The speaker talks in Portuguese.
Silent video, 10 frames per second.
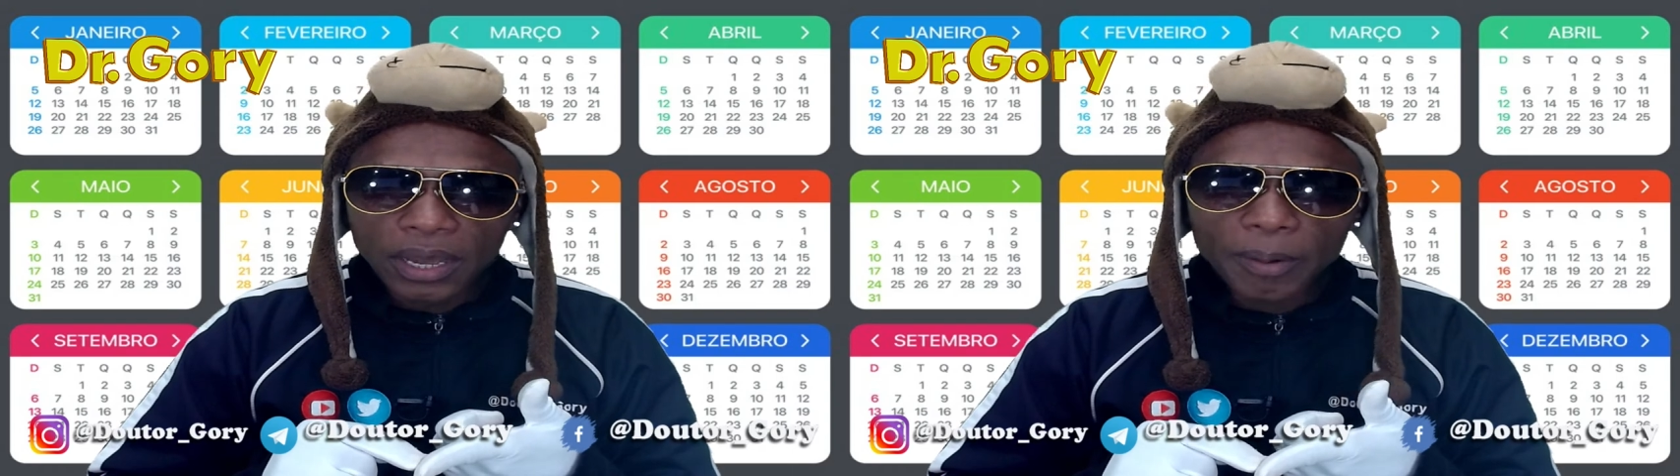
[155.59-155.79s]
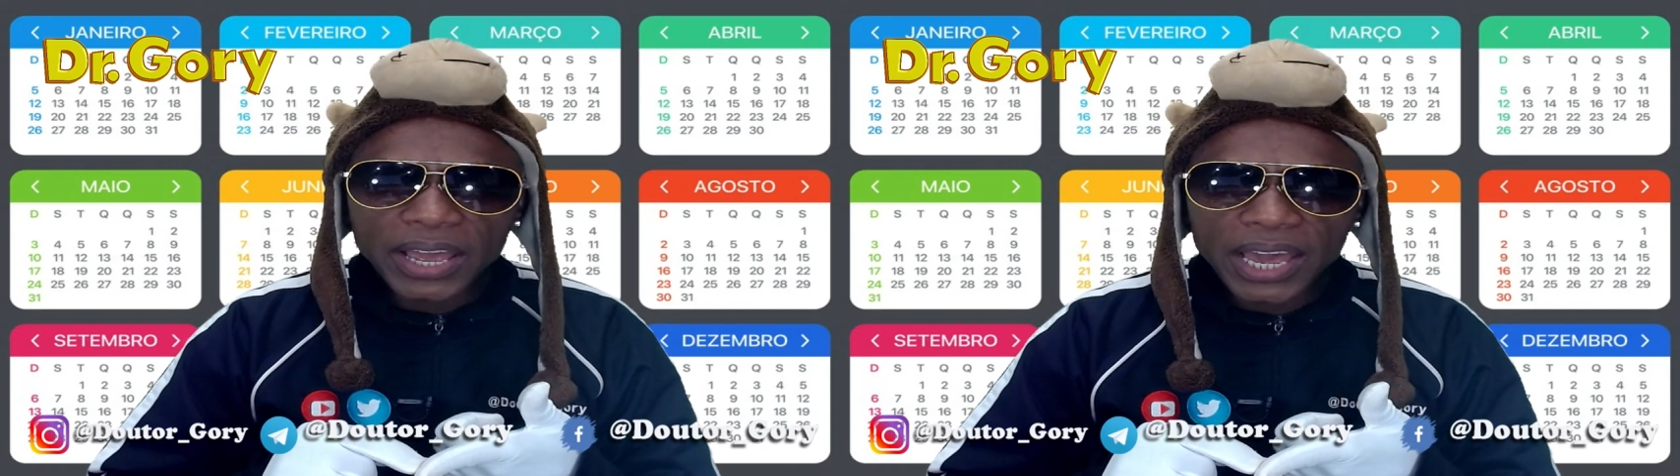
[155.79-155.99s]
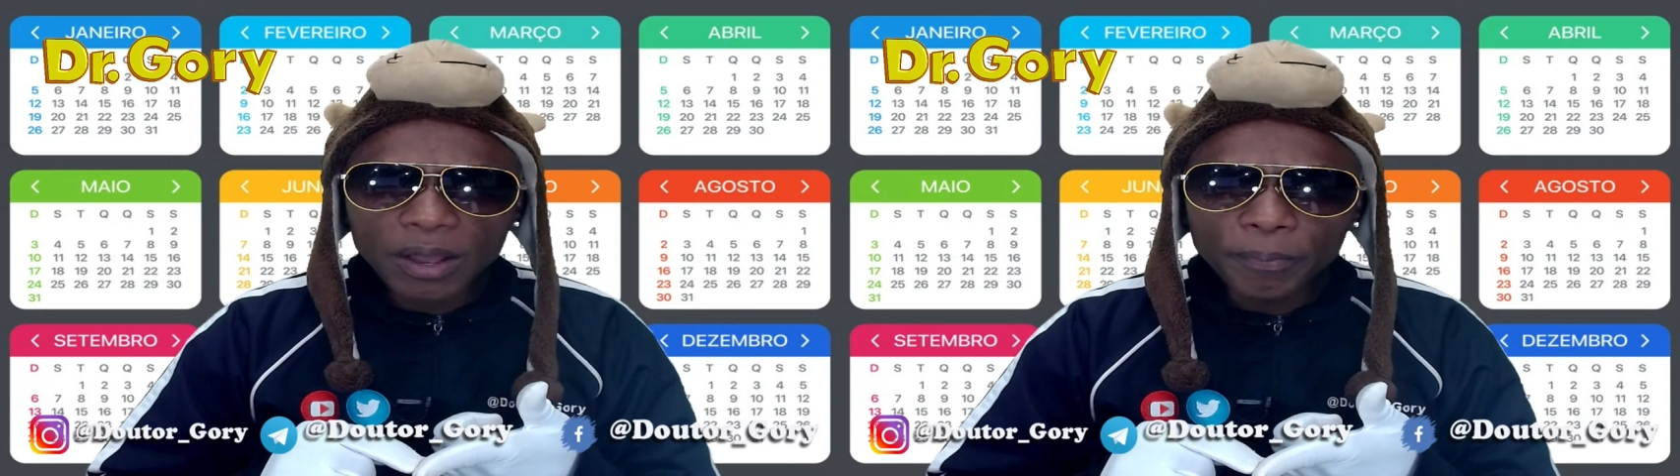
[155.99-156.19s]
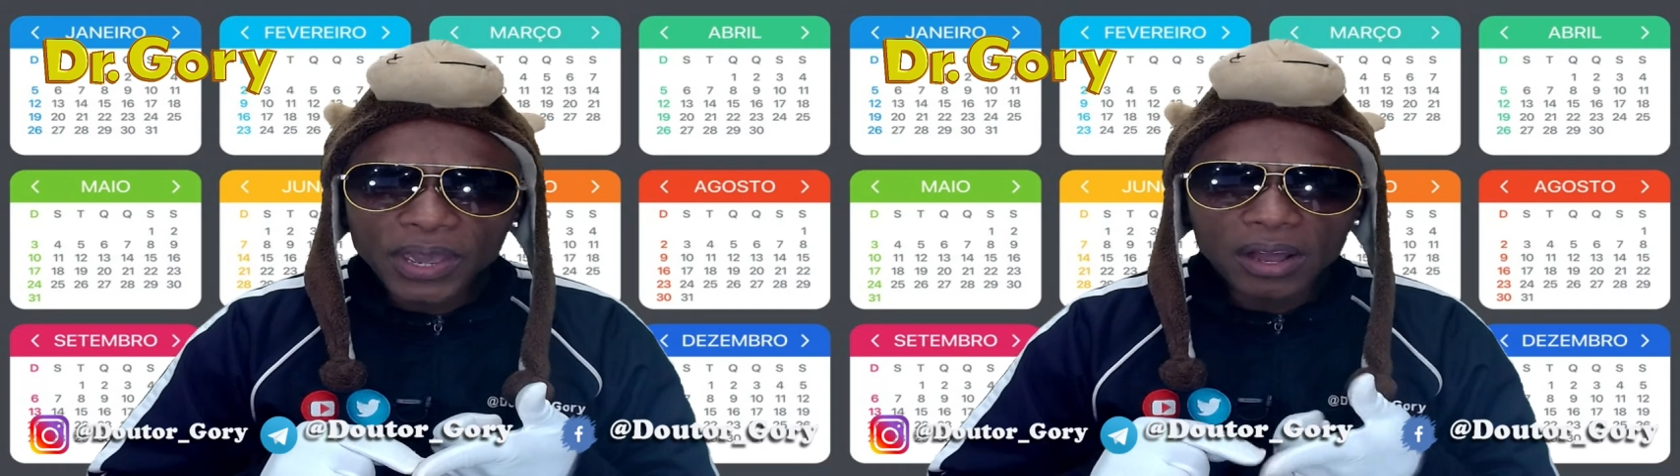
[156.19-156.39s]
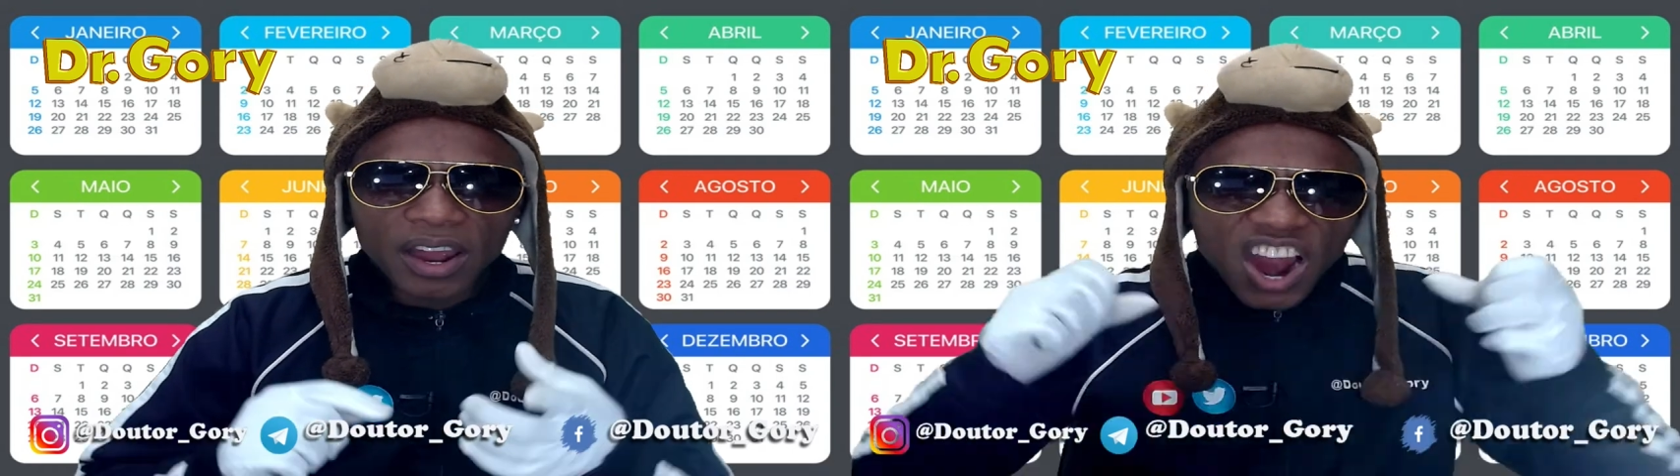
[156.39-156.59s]
A Bahia é
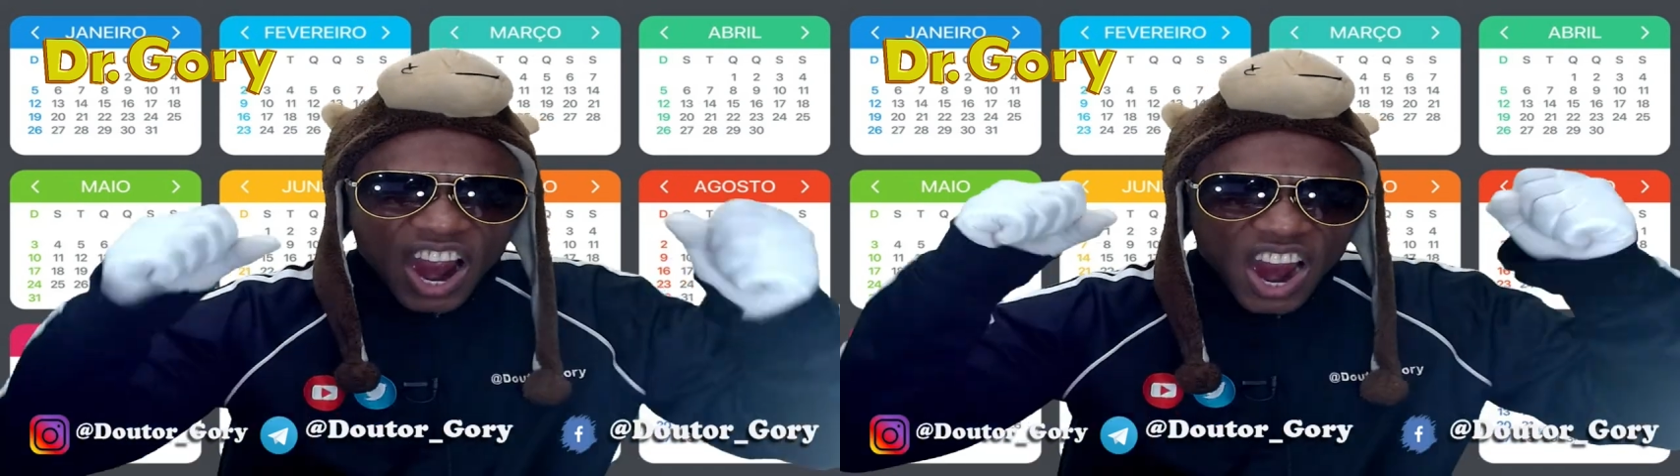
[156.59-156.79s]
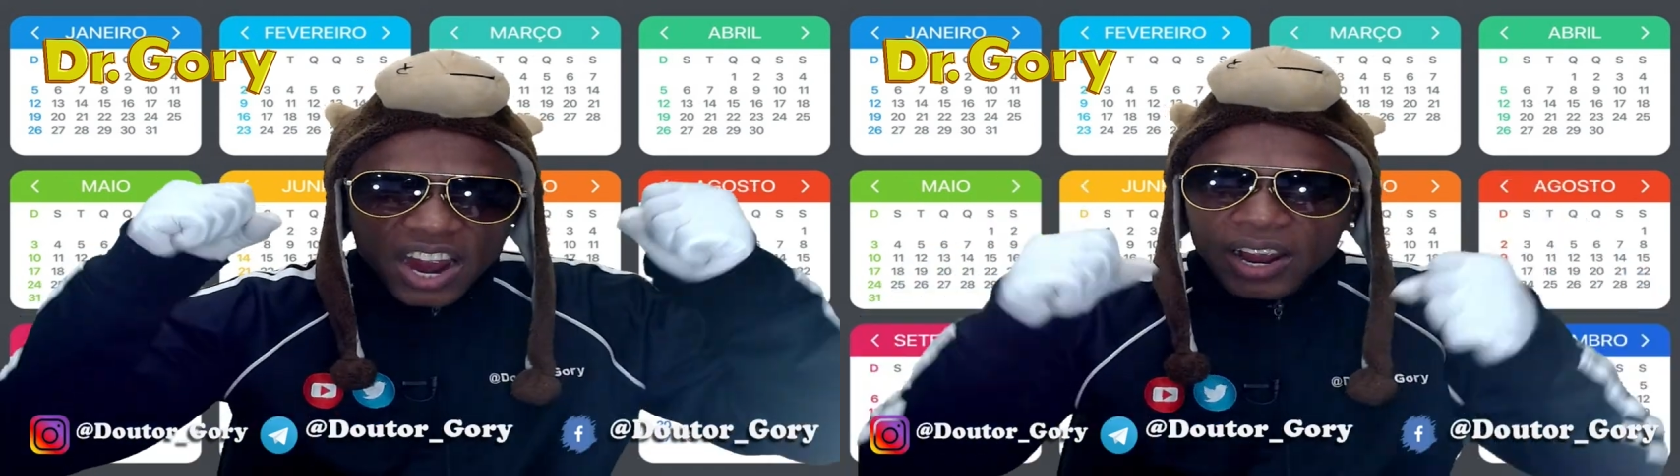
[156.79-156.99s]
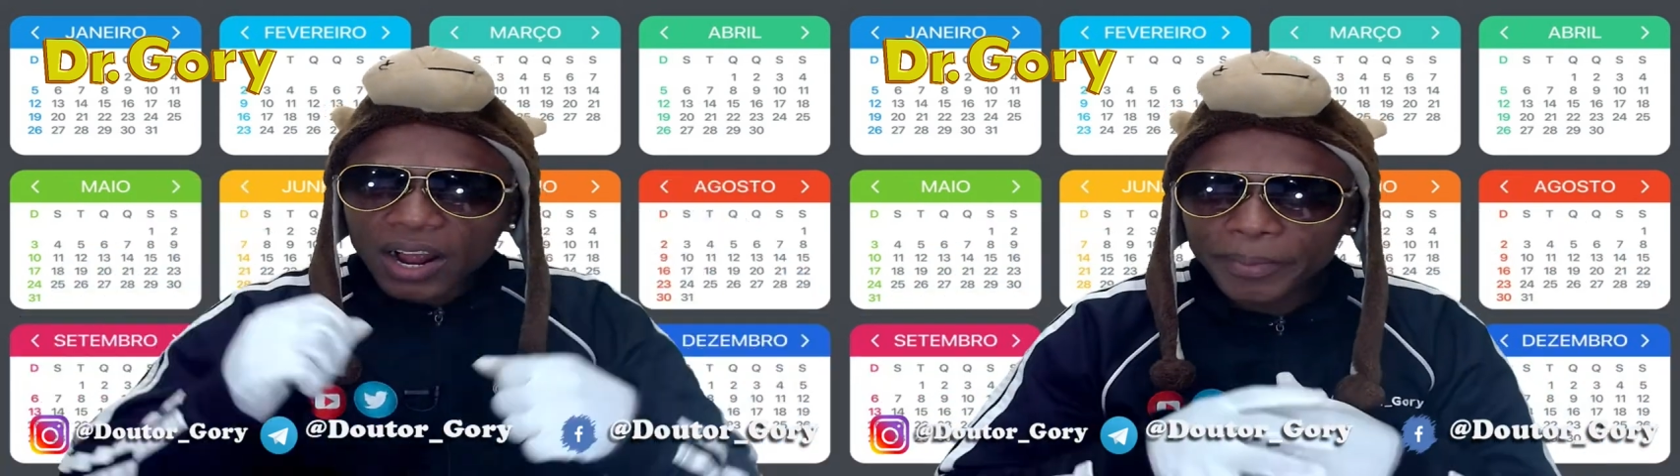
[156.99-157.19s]
campeã! A